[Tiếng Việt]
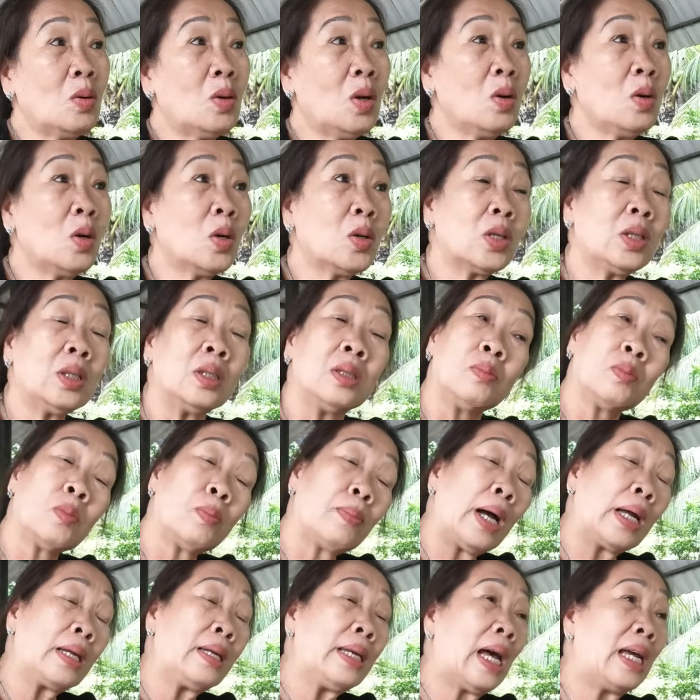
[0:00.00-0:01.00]
cô nói câu chuyện
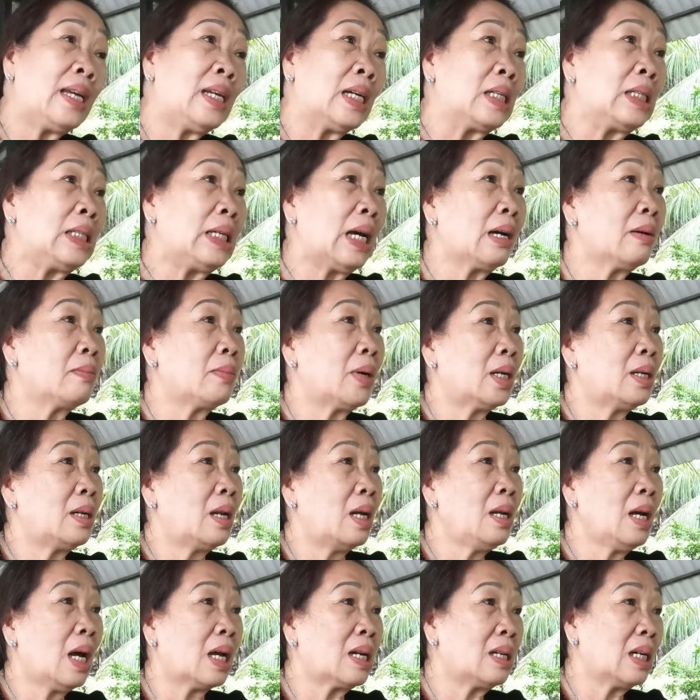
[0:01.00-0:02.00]
bà gia vẫn chắc mà
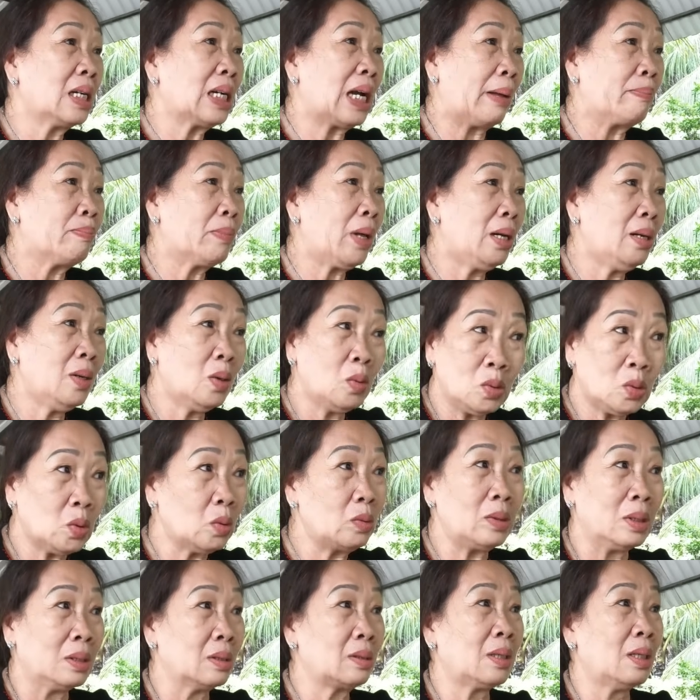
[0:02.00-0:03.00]
nếu anh đã cảm thấy nuôi
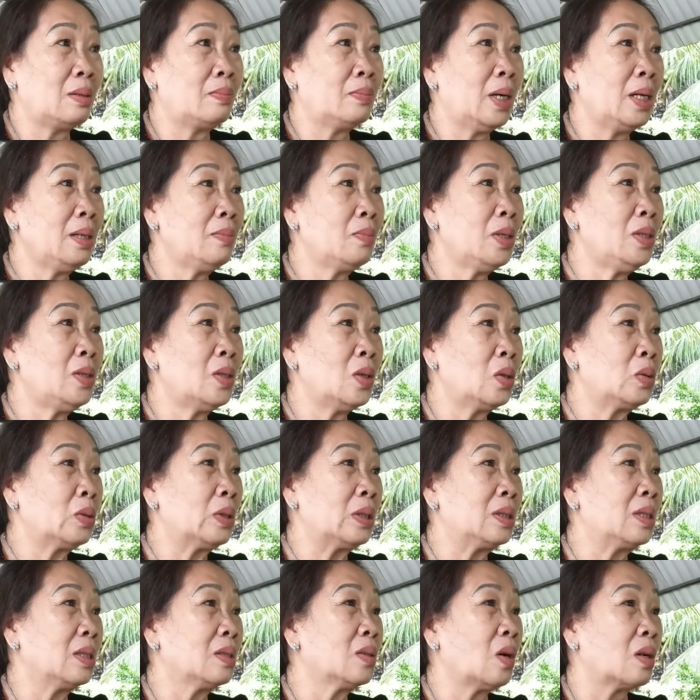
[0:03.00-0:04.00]
tôi được thì mới mới vô
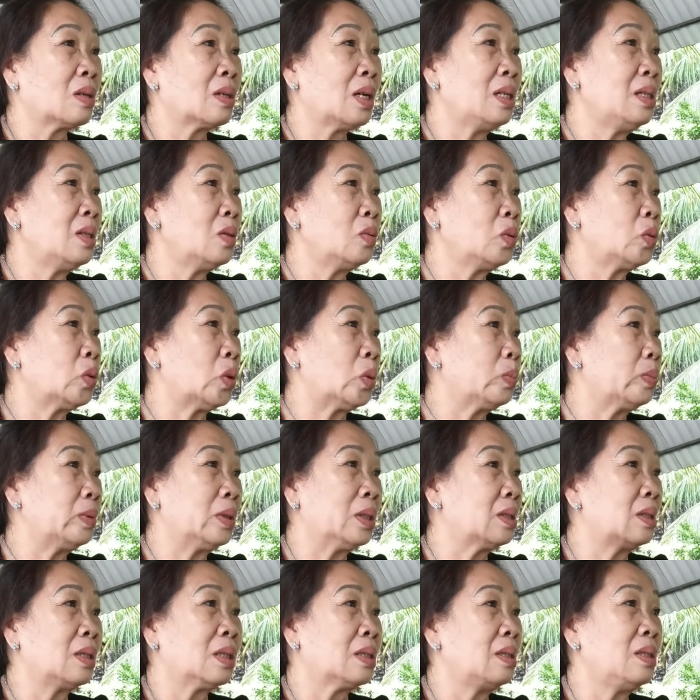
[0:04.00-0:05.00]
được chứ còn nếu nuôi tôi không
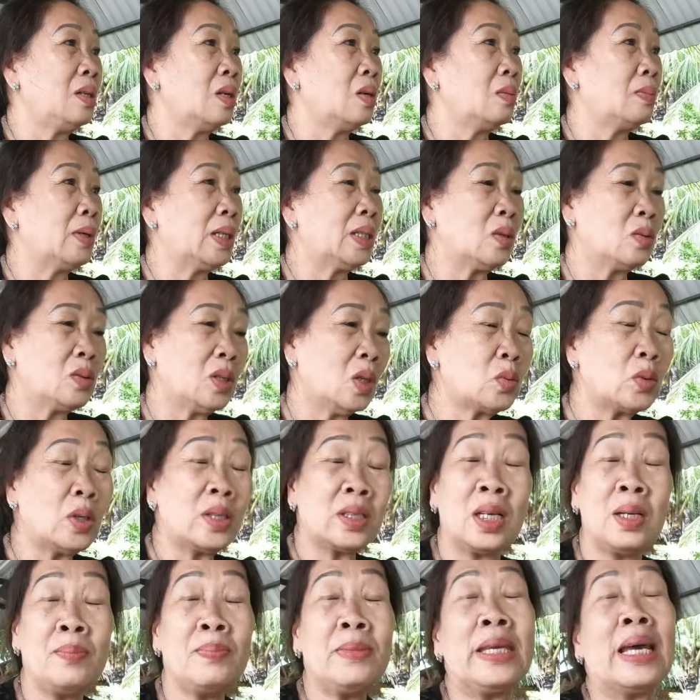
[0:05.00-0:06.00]
được đừng vô vậy tôi nói tôi
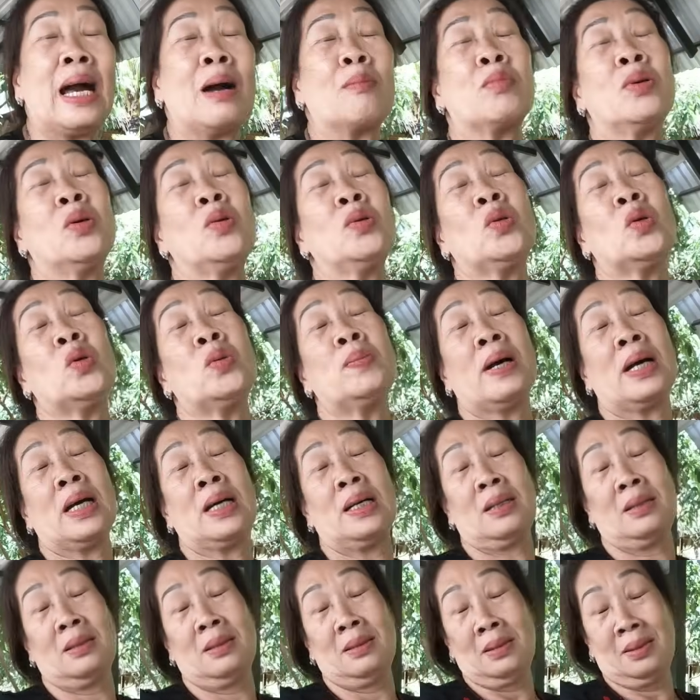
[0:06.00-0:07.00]
kiếm chồng nuôi tôi mà yeah.